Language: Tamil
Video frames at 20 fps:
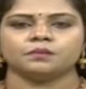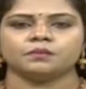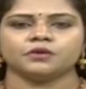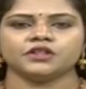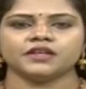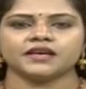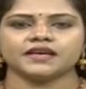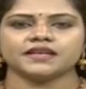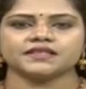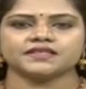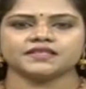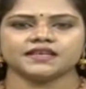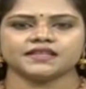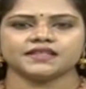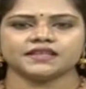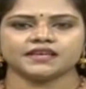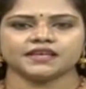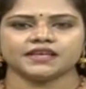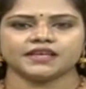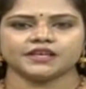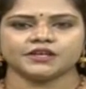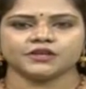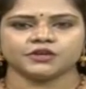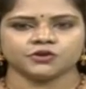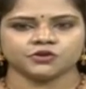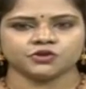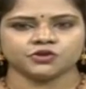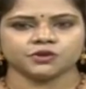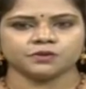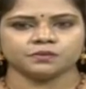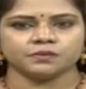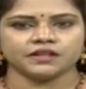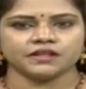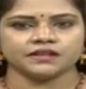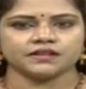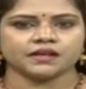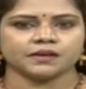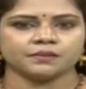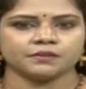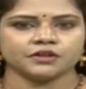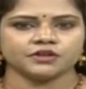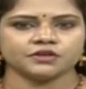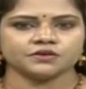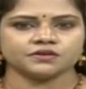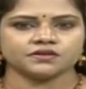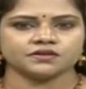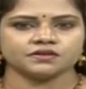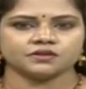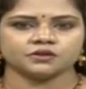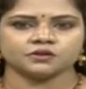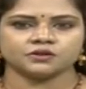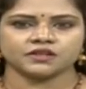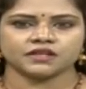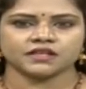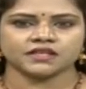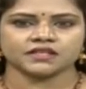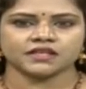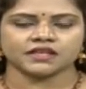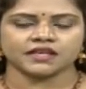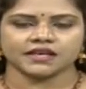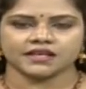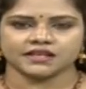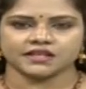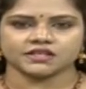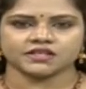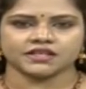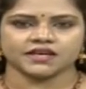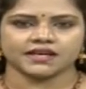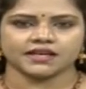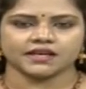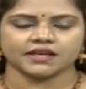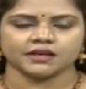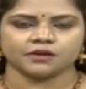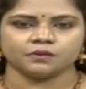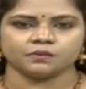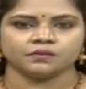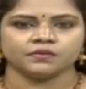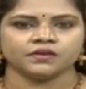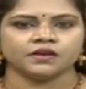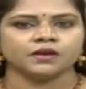பொதிகை செய்திகளை யூடியூபில் தமிழ் நியூஸ் தூர்தர்ஷன் என்ற சேனலிலும்